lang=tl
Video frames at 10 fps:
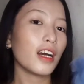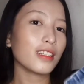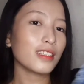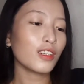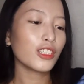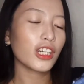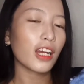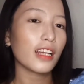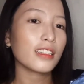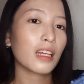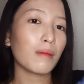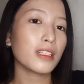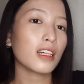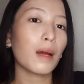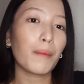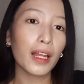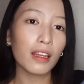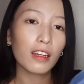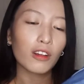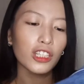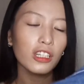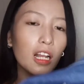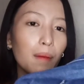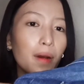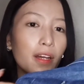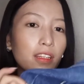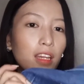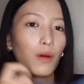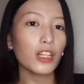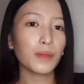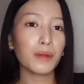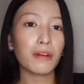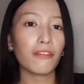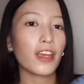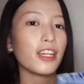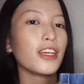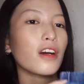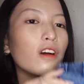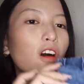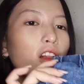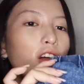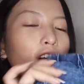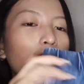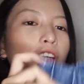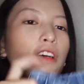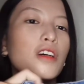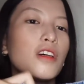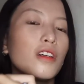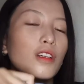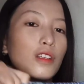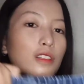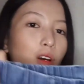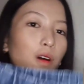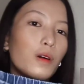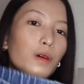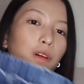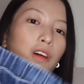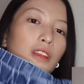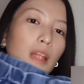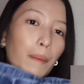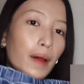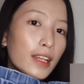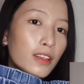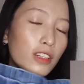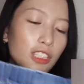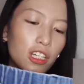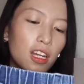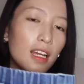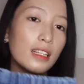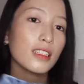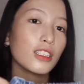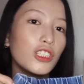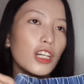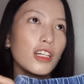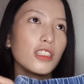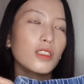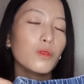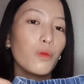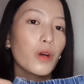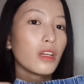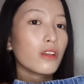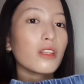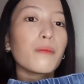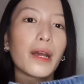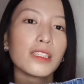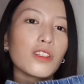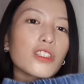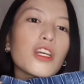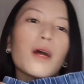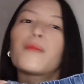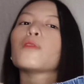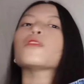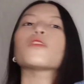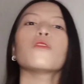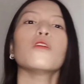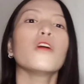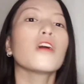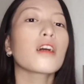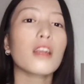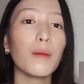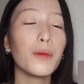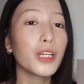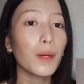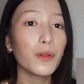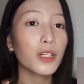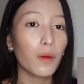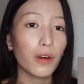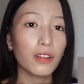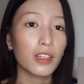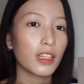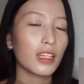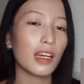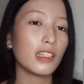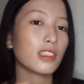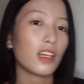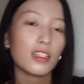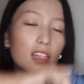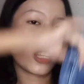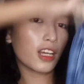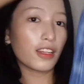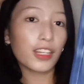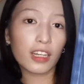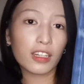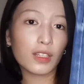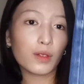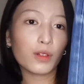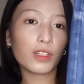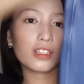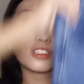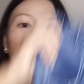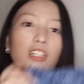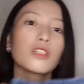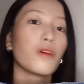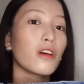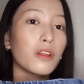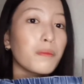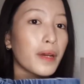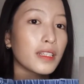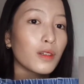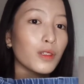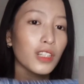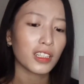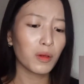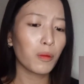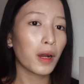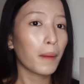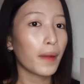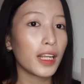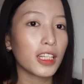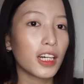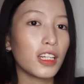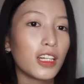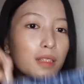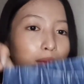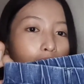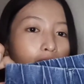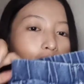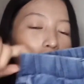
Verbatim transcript: as new siya guys, kaya basag kapila na ako siya nilabahan, kaya wala siya ma-fade iyang color. So, napalit ko na siya guys in just 100 pesos gapon. So, grabe gapon ka worth it guys kaysa ning ani kaning dut in just 100 pesos. Asa mo makapalit ana, di ba?